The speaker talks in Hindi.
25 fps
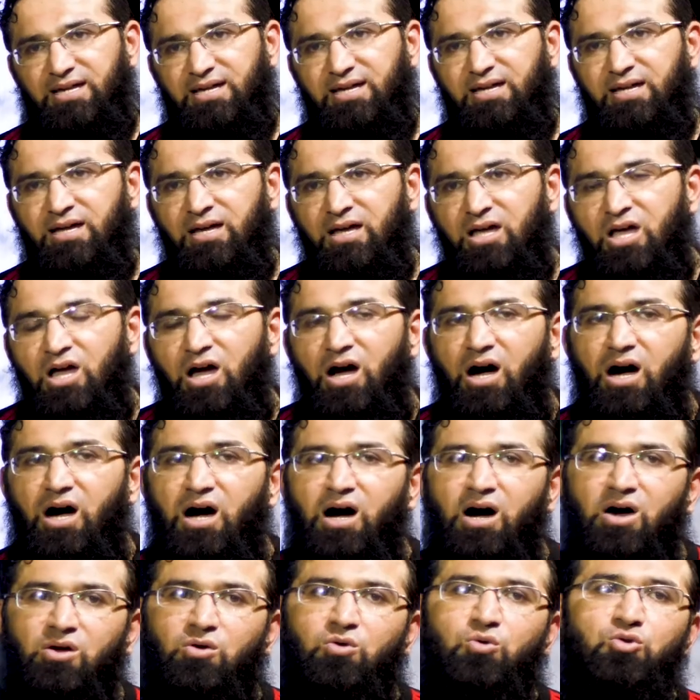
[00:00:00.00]
हैं
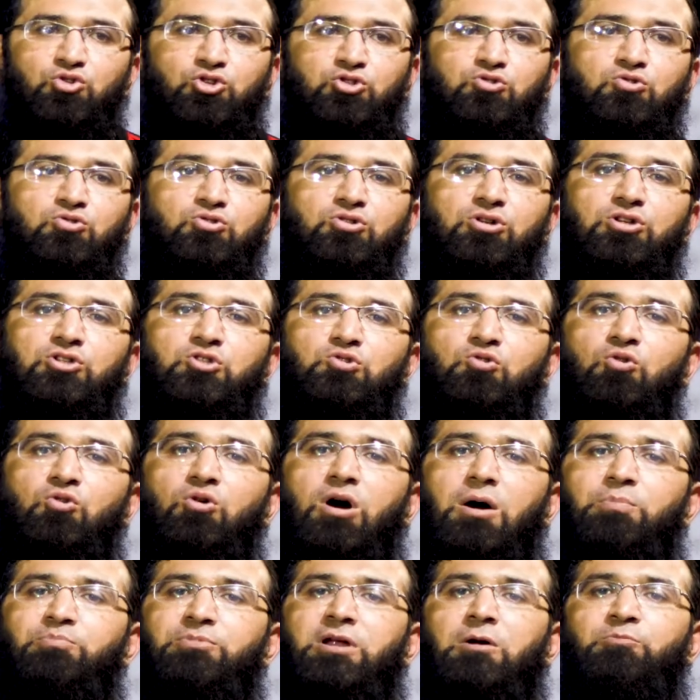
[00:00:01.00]
और कुछ लोग इसको
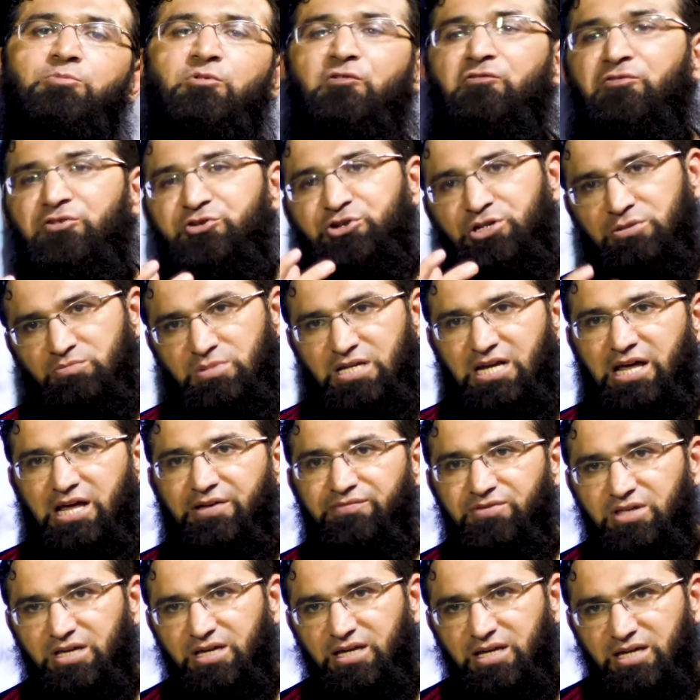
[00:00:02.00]
अपना प्रोफेशन
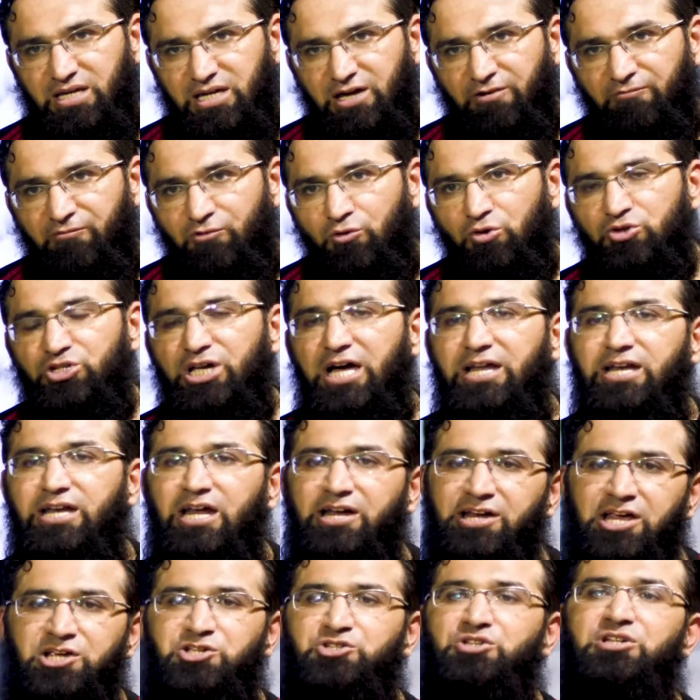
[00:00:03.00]
बनाते हैं कि वो जो है ना
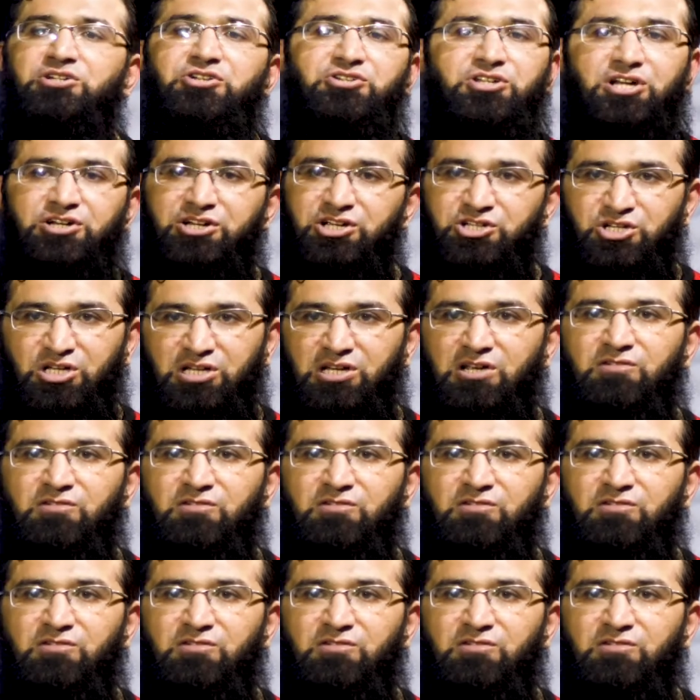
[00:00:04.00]
नेशनल इंटरनेशनल